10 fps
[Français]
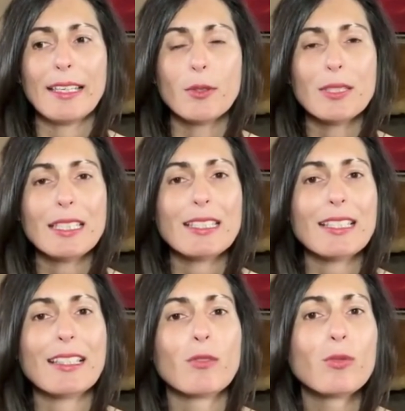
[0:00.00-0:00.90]
Et aussi,
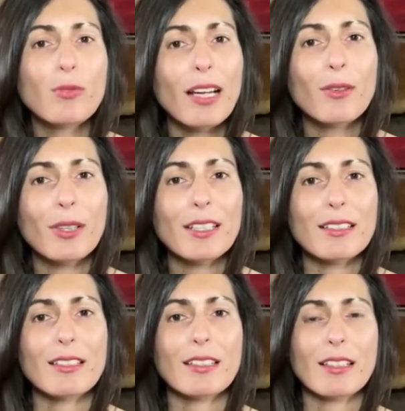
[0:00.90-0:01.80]
c'est que ça nous
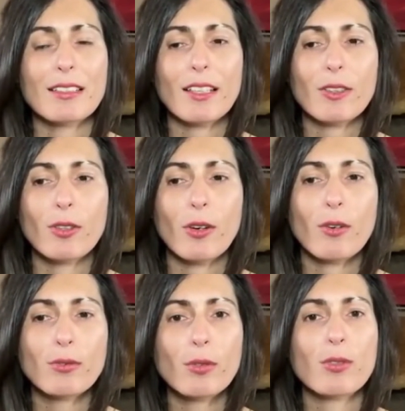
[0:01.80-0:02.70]
valorise. C'est-à-dire que
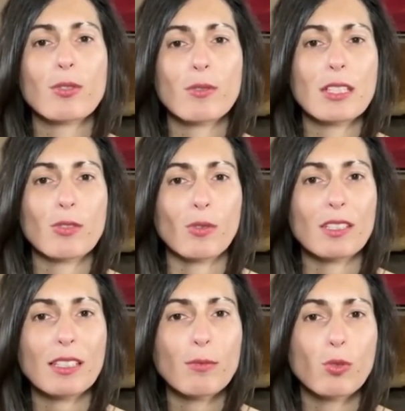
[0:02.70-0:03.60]
quand vous recevez ce
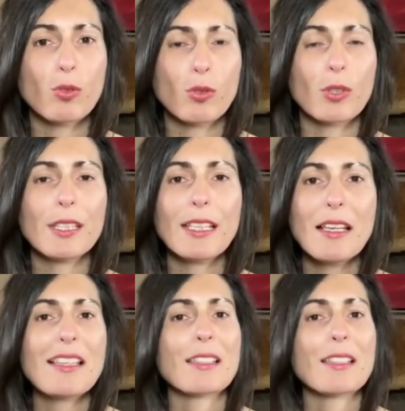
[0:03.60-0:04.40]
type de colis,